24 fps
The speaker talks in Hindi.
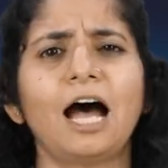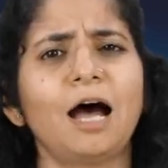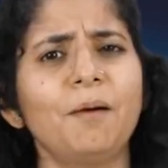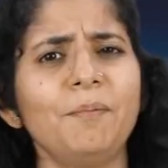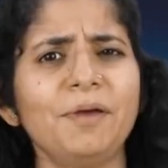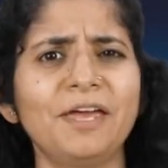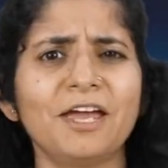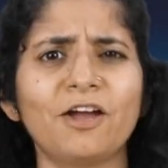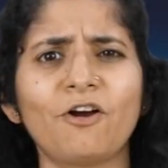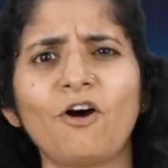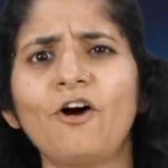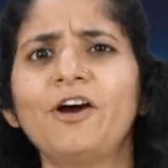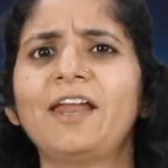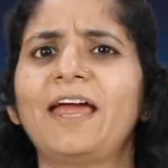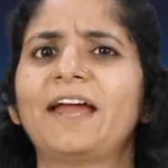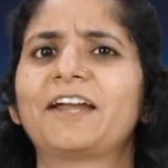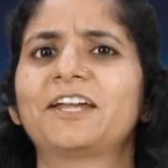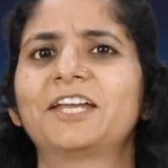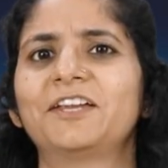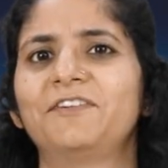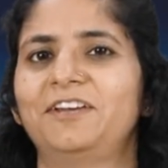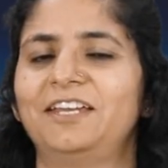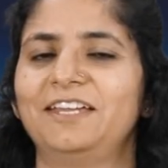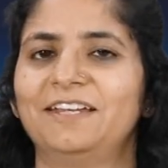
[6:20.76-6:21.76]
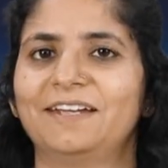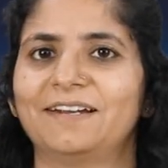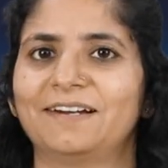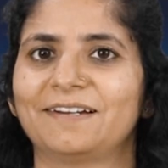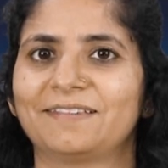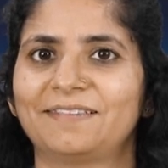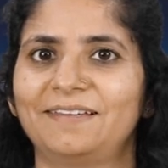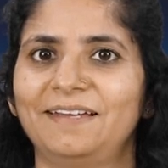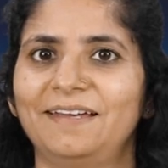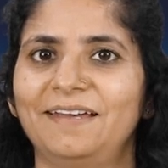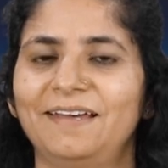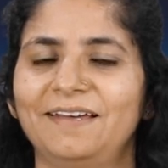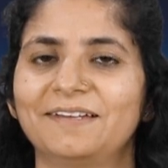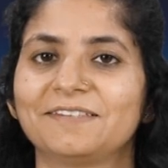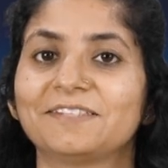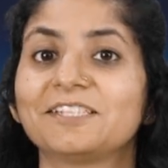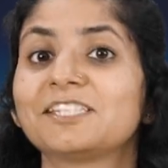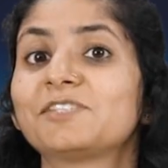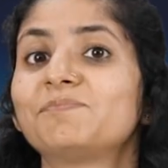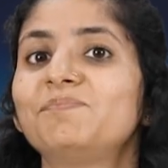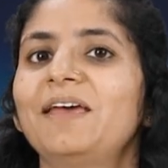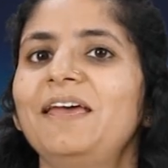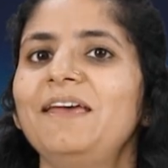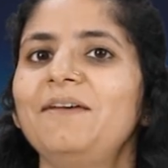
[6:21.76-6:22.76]
अब एक और एक्टिविटी करते हैं
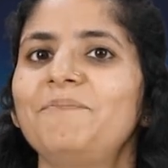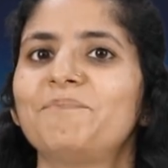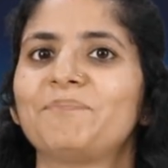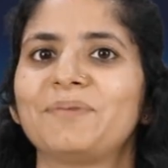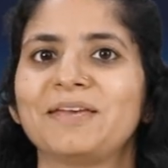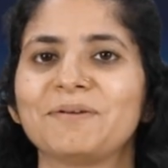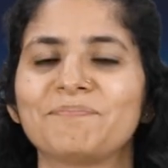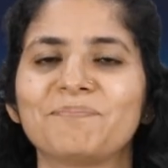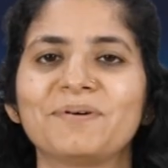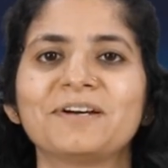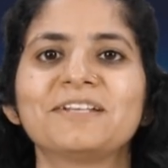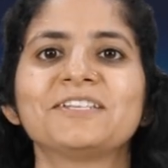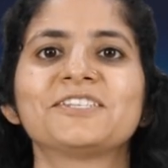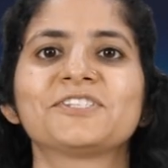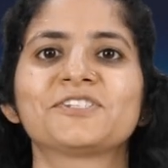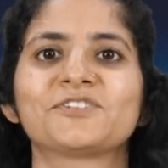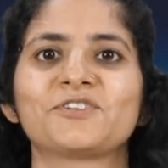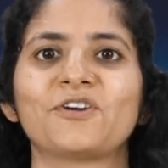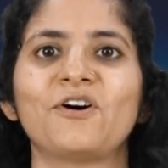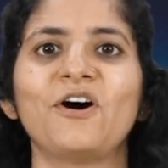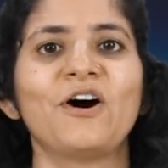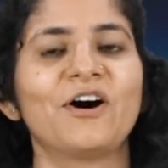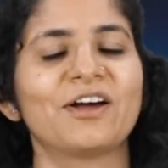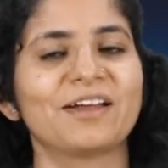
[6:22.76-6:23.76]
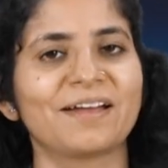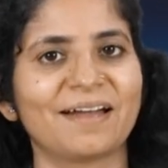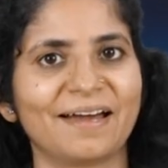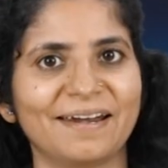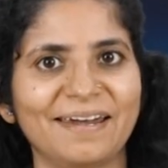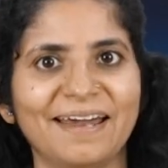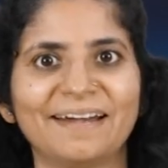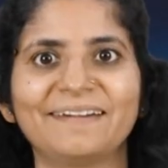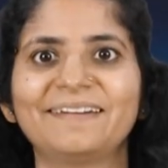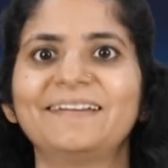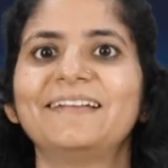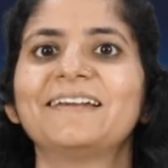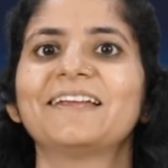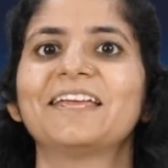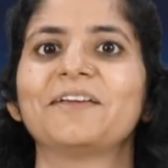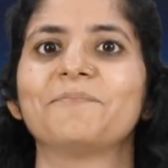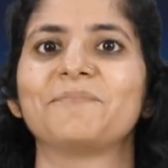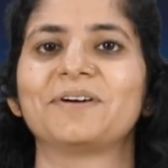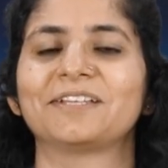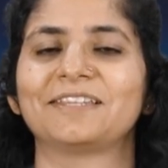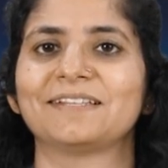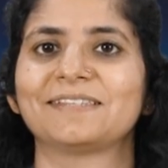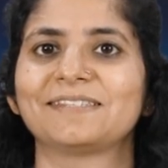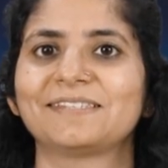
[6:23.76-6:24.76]
जिसमें पेपर स्ट्रॉ और कनेक्टर की
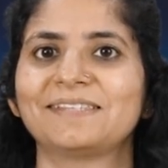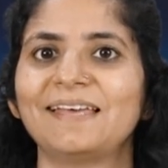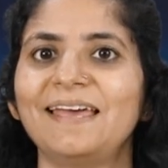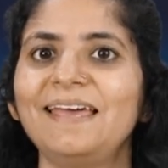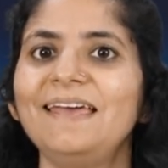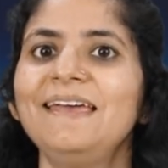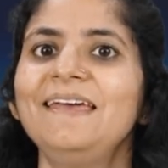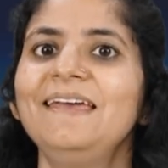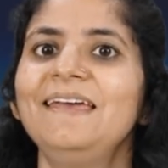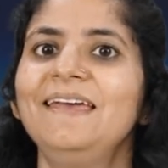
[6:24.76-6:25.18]
मदद से